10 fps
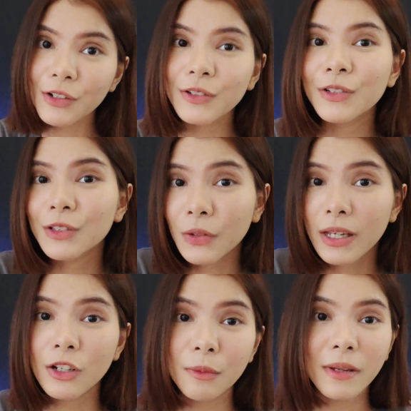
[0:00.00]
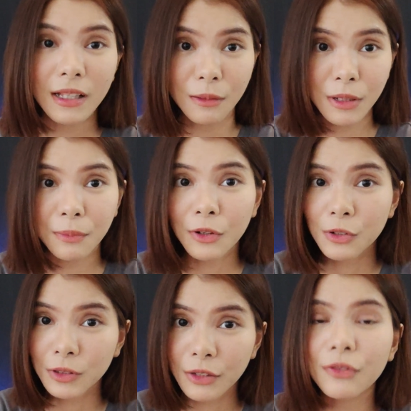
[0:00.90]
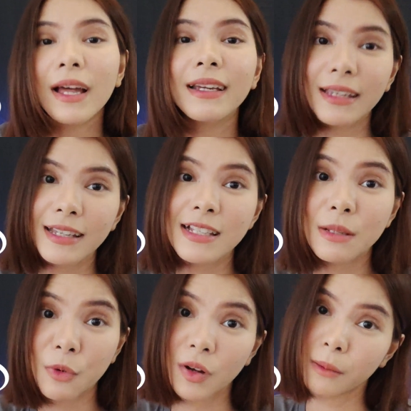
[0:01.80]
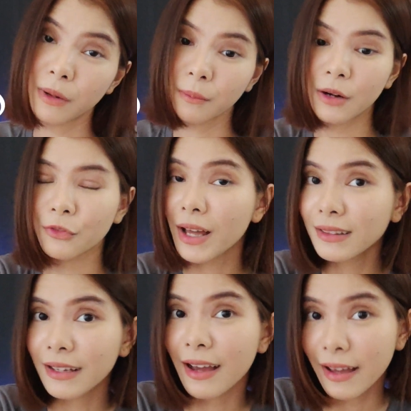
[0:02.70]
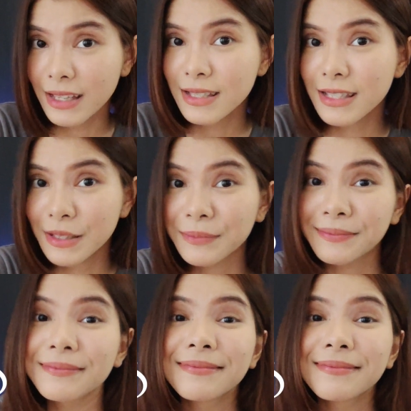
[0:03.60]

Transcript: yuk untuk hidup yang lebih produktif lagi. Semoga bermanfaat guys.